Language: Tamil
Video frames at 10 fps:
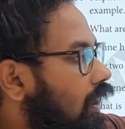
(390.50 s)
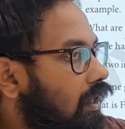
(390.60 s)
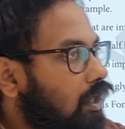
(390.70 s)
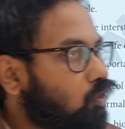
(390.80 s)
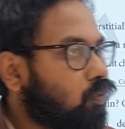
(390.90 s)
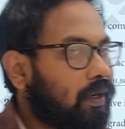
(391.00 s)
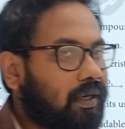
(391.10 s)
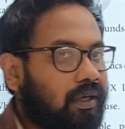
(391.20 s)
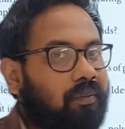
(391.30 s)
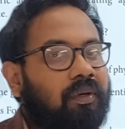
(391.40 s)
அண்ட் ஐயூ
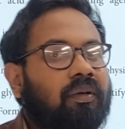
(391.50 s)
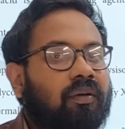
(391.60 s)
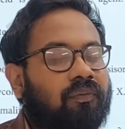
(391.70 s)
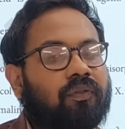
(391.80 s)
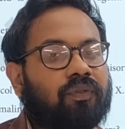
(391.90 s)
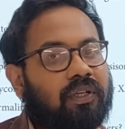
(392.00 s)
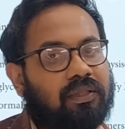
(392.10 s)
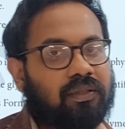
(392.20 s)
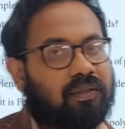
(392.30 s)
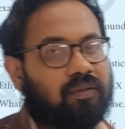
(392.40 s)
பேக் நேம் இன் ஃபிஃப்த்
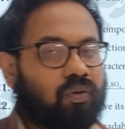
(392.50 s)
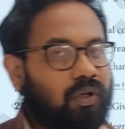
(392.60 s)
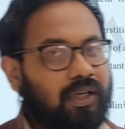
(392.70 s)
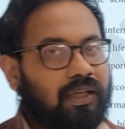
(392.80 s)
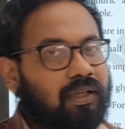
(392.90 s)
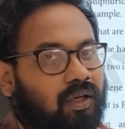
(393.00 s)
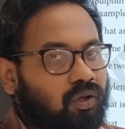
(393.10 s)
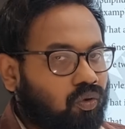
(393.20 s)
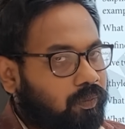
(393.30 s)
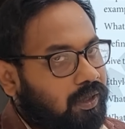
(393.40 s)
லெசன் நான் சொல்லிகிட்டே தான்
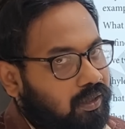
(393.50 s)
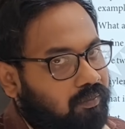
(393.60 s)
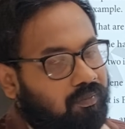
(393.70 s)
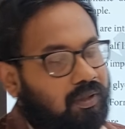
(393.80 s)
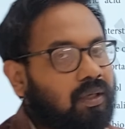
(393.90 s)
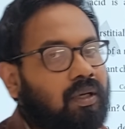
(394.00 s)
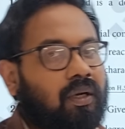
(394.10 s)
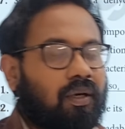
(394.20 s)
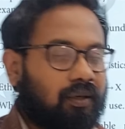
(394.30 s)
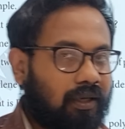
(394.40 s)
இருக்கேன் ஐயூ பேக் நேம் வந்து
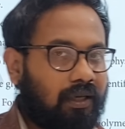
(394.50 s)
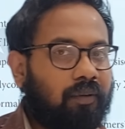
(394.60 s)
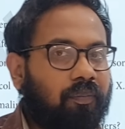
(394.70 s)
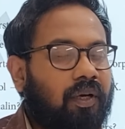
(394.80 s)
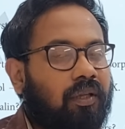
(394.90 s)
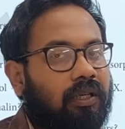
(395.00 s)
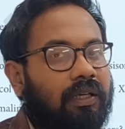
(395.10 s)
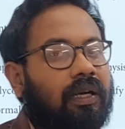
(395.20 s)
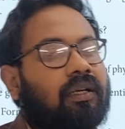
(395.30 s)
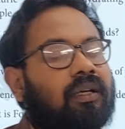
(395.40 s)
கண்டிப்பாக அது
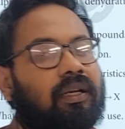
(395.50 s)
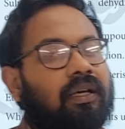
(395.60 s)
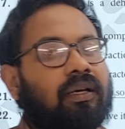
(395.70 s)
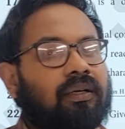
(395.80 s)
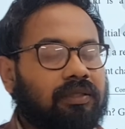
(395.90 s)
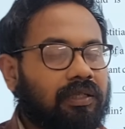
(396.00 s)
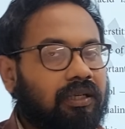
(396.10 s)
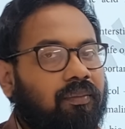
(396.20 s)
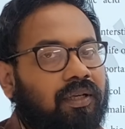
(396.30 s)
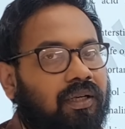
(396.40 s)
லிகாண்டுக்கு
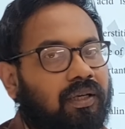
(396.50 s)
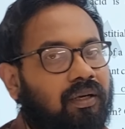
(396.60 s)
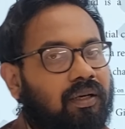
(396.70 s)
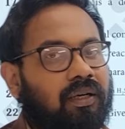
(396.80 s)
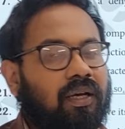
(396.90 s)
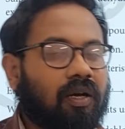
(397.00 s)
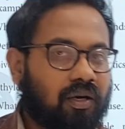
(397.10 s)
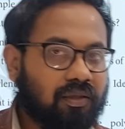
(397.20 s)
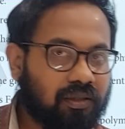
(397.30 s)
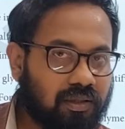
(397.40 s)
என்ன மெட்டல் ஐயான் என்ன
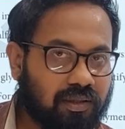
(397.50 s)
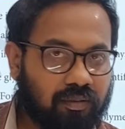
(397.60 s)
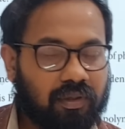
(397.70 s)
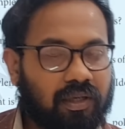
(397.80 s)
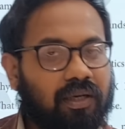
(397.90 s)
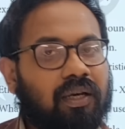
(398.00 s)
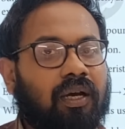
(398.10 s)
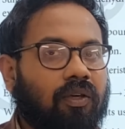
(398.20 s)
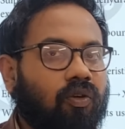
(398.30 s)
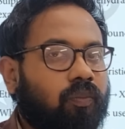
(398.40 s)
ஆக்சிடேஷன் நம்பர் என்ன
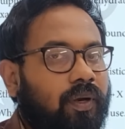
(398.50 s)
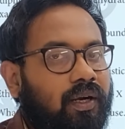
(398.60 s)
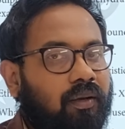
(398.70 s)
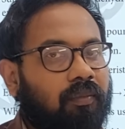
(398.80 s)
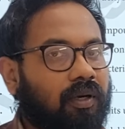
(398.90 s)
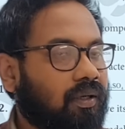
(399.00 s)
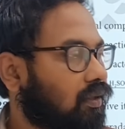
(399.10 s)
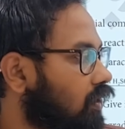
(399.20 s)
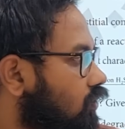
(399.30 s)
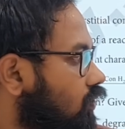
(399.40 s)
ஐயூ பேக் நேம்
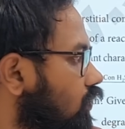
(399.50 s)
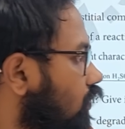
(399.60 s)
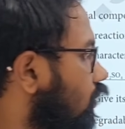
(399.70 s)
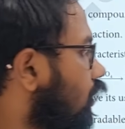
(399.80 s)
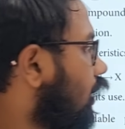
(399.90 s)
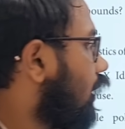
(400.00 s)
என்னன்னு தெரிஞ்சுருக்கணும்